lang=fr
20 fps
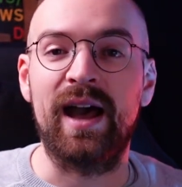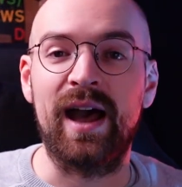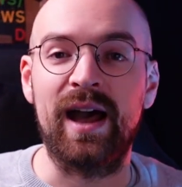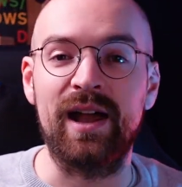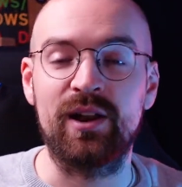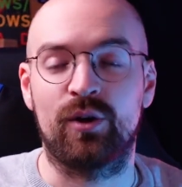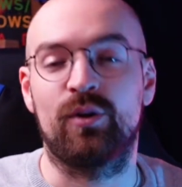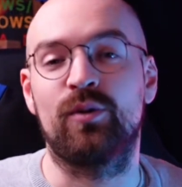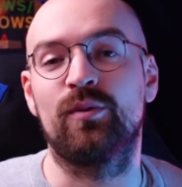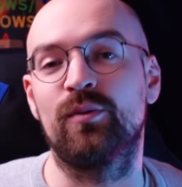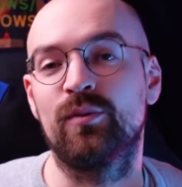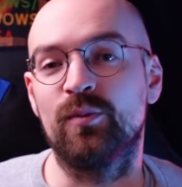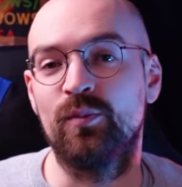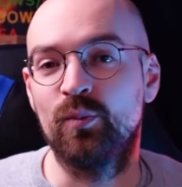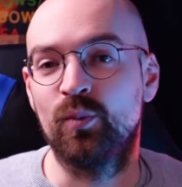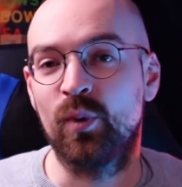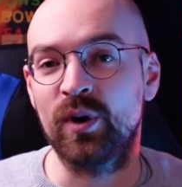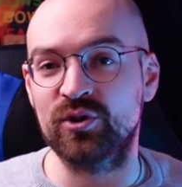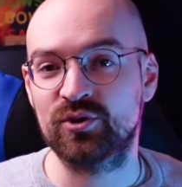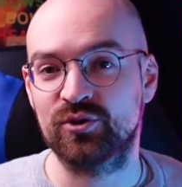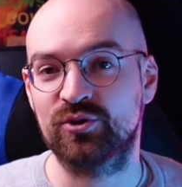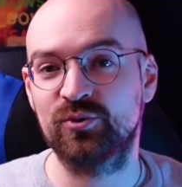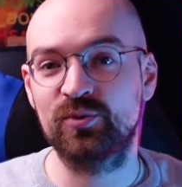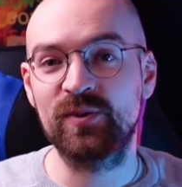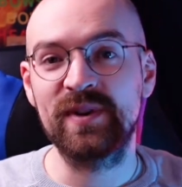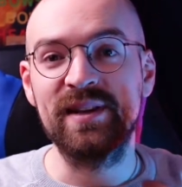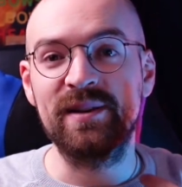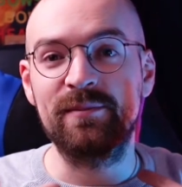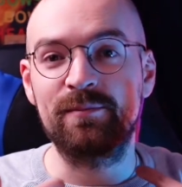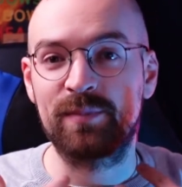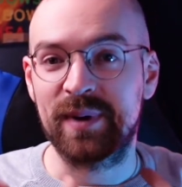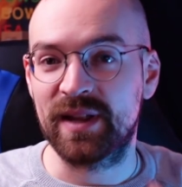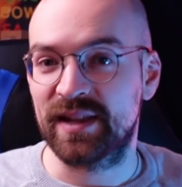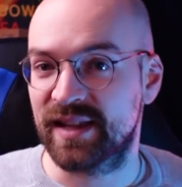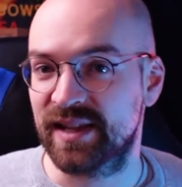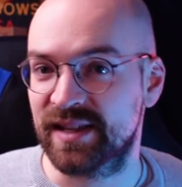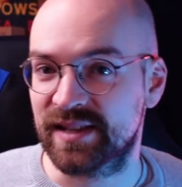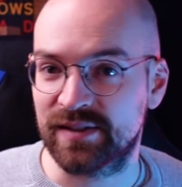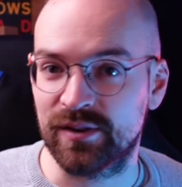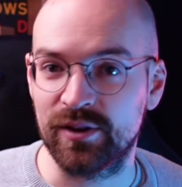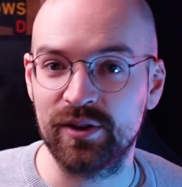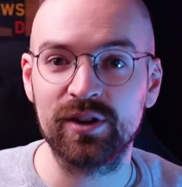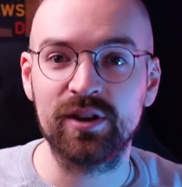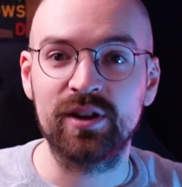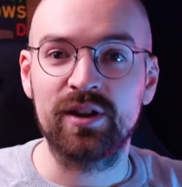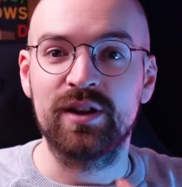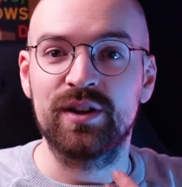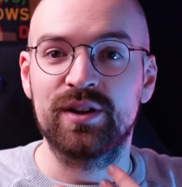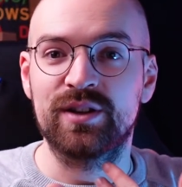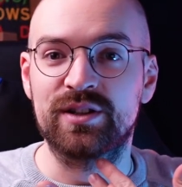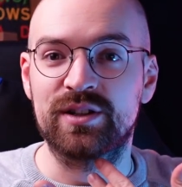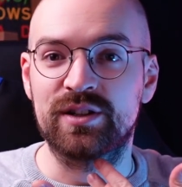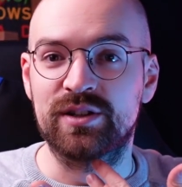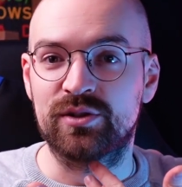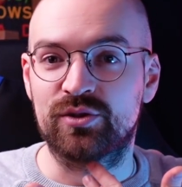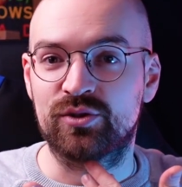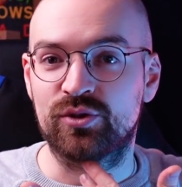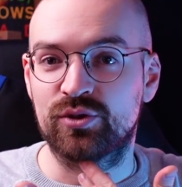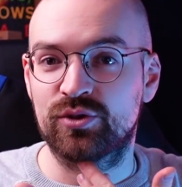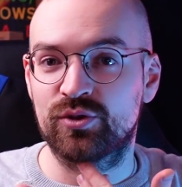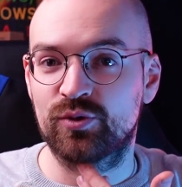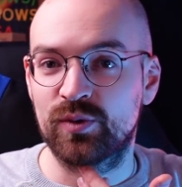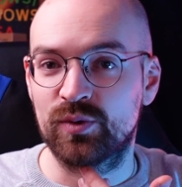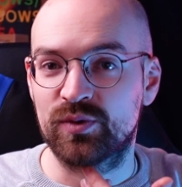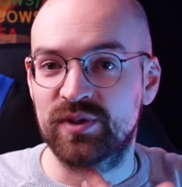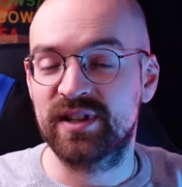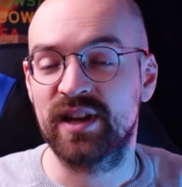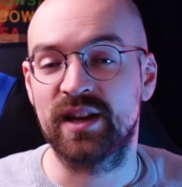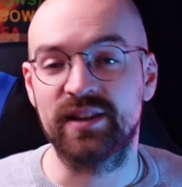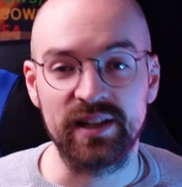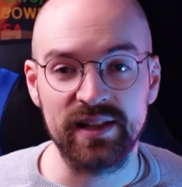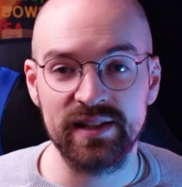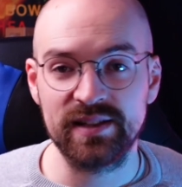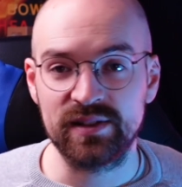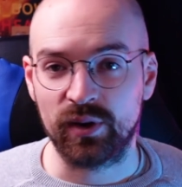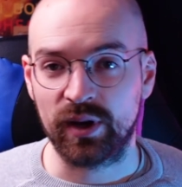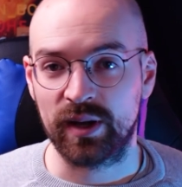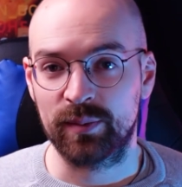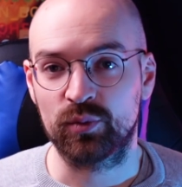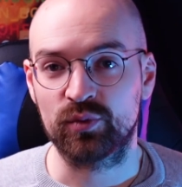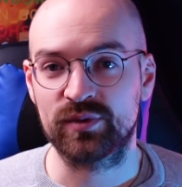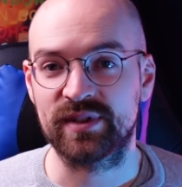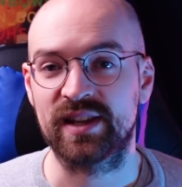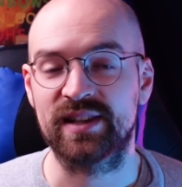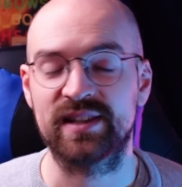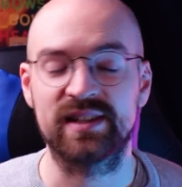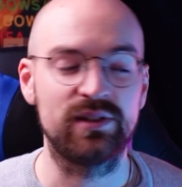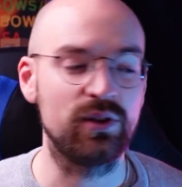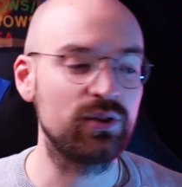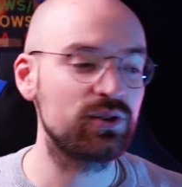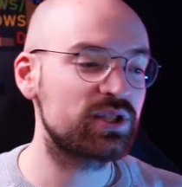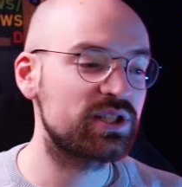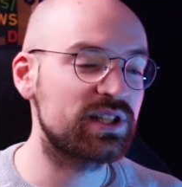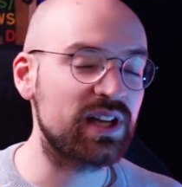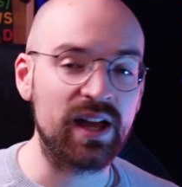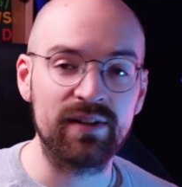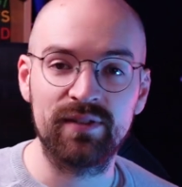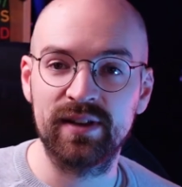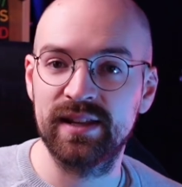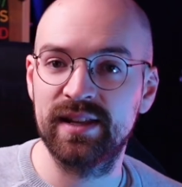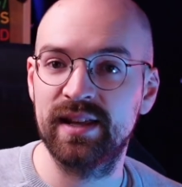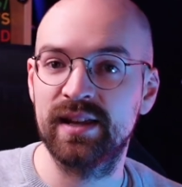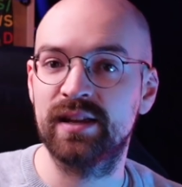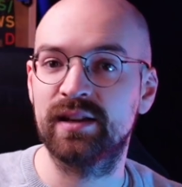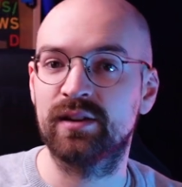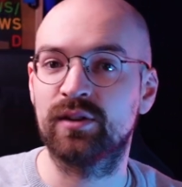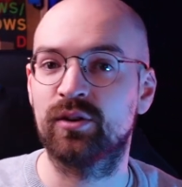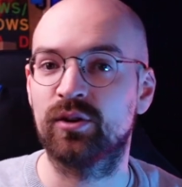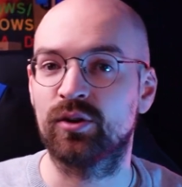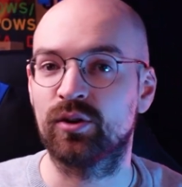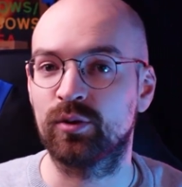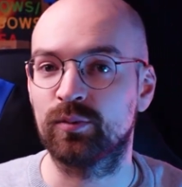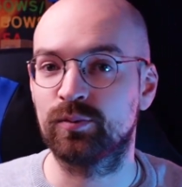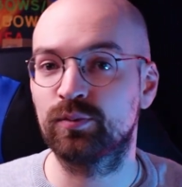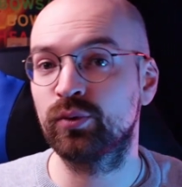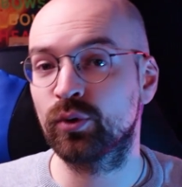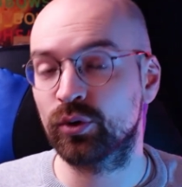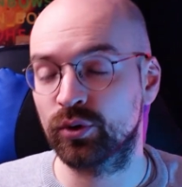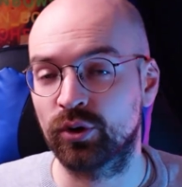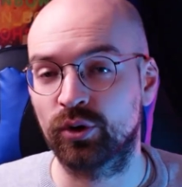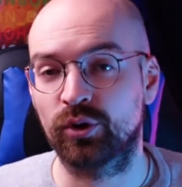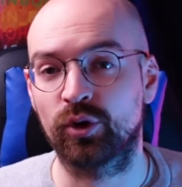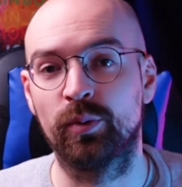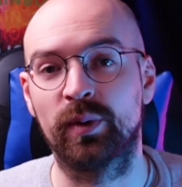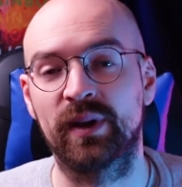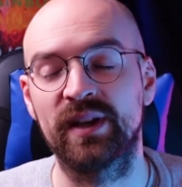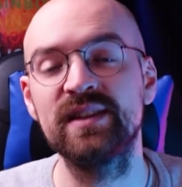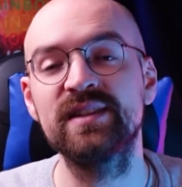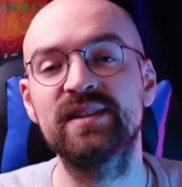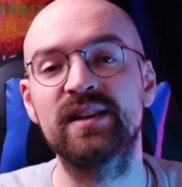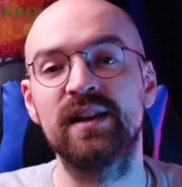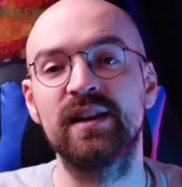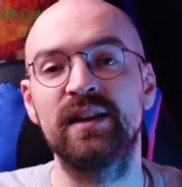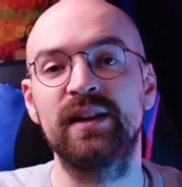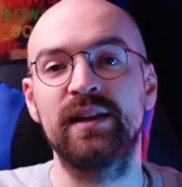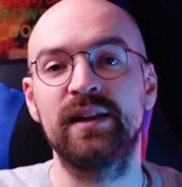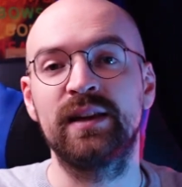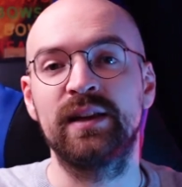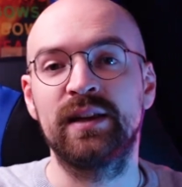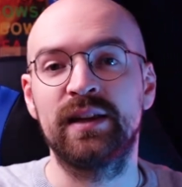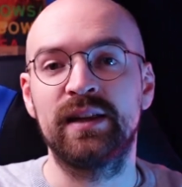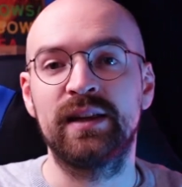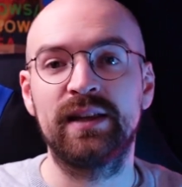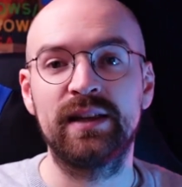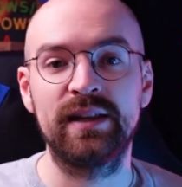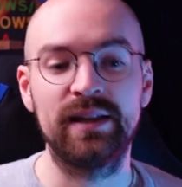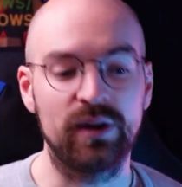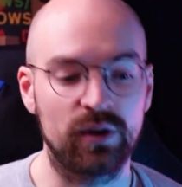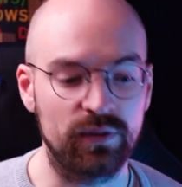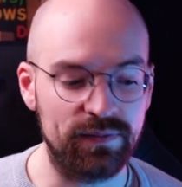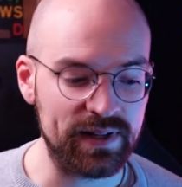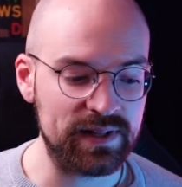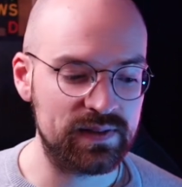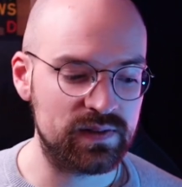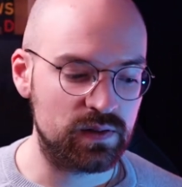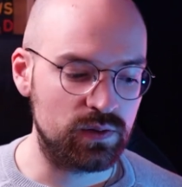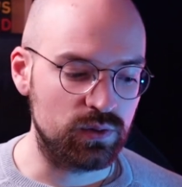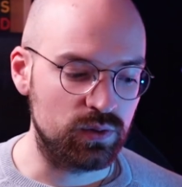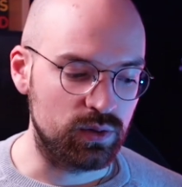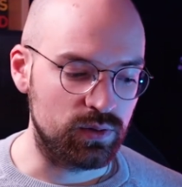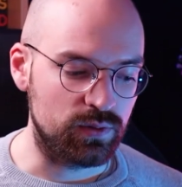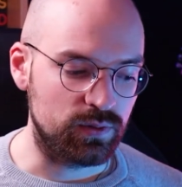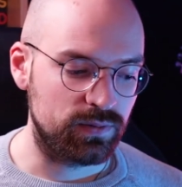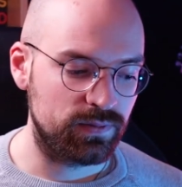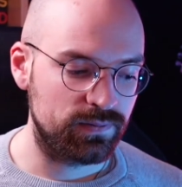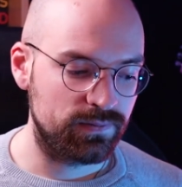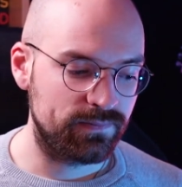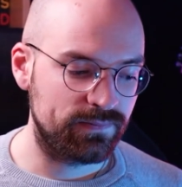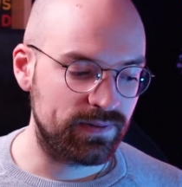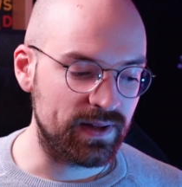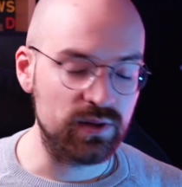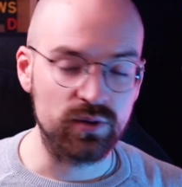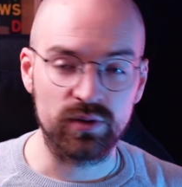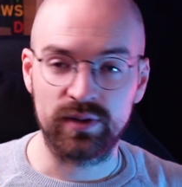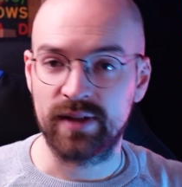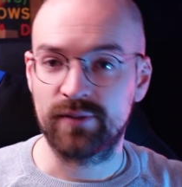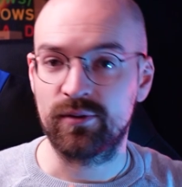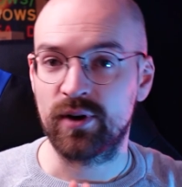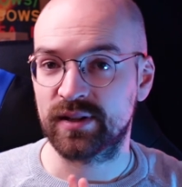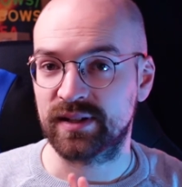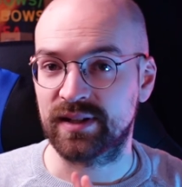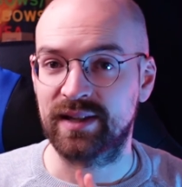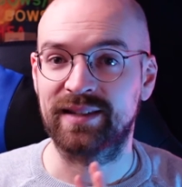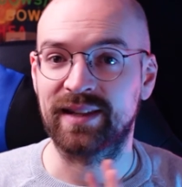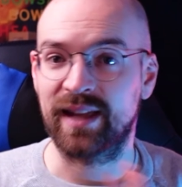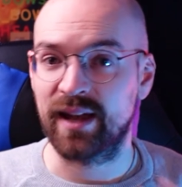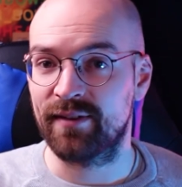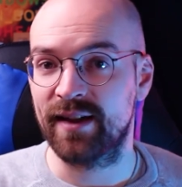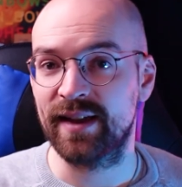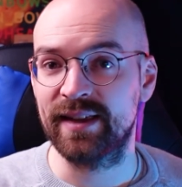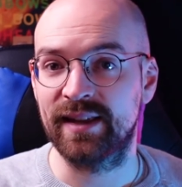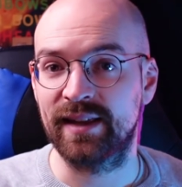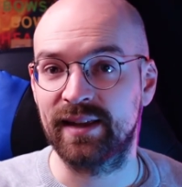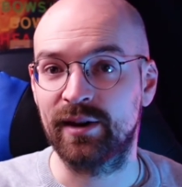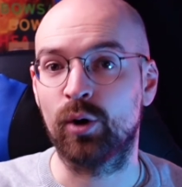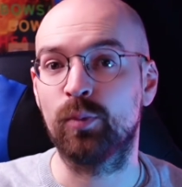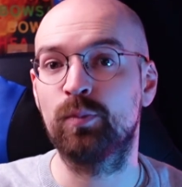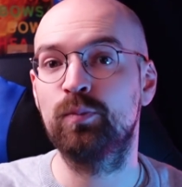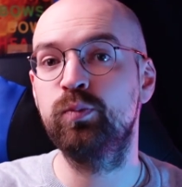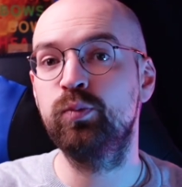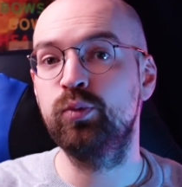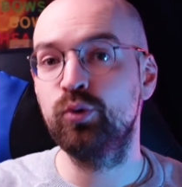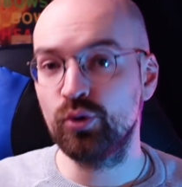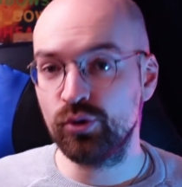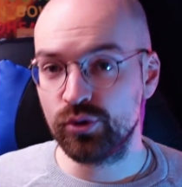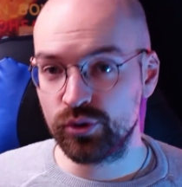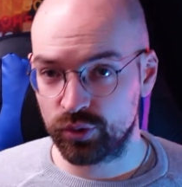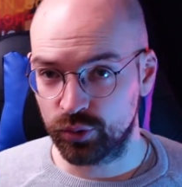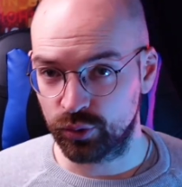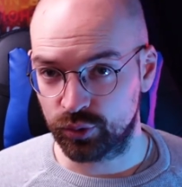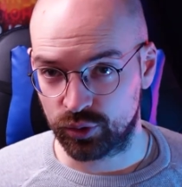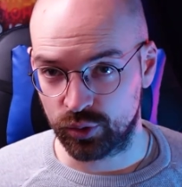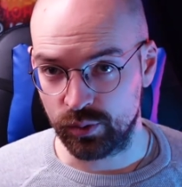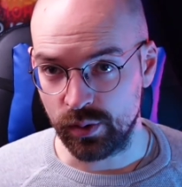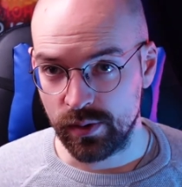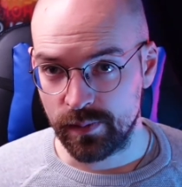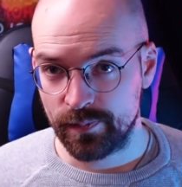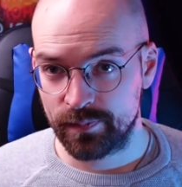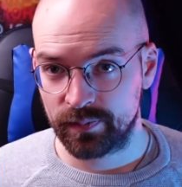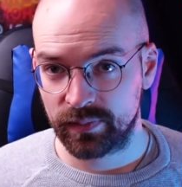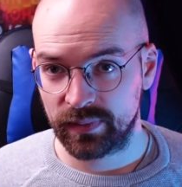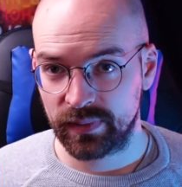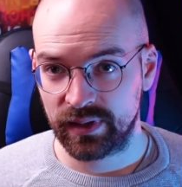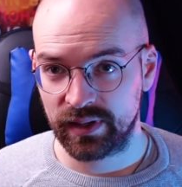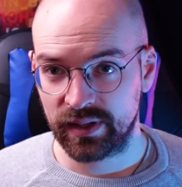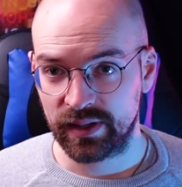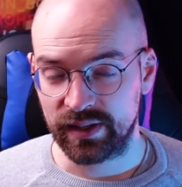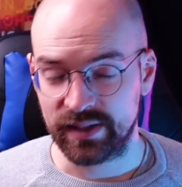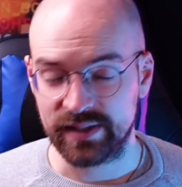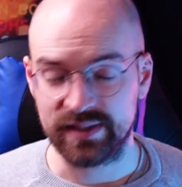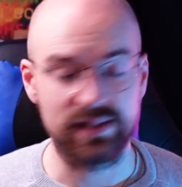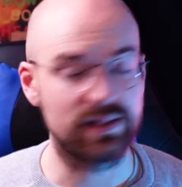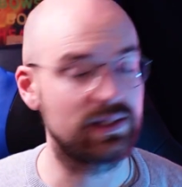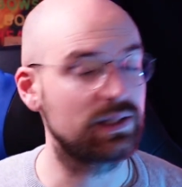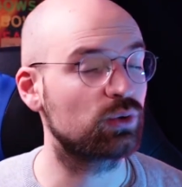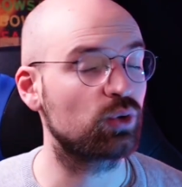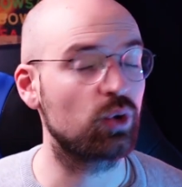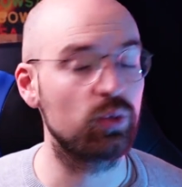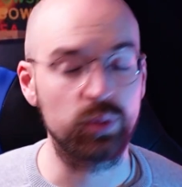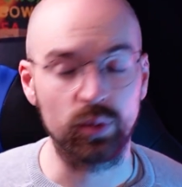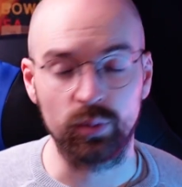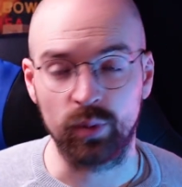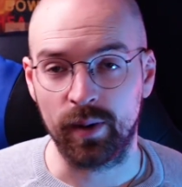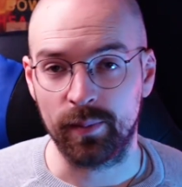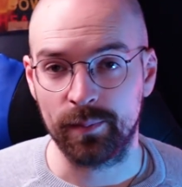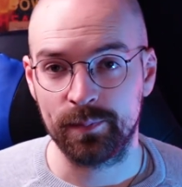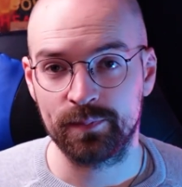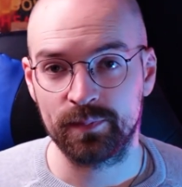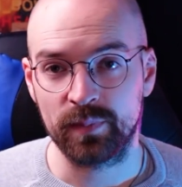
Alors, moi, je suis pentester. Je suis aussi analyste en réponse à incidents, Je travaillais euh, pour une entreprise. Et en fait, le fait d'avoir un travail et en plus YouTube, c'était trop pour moi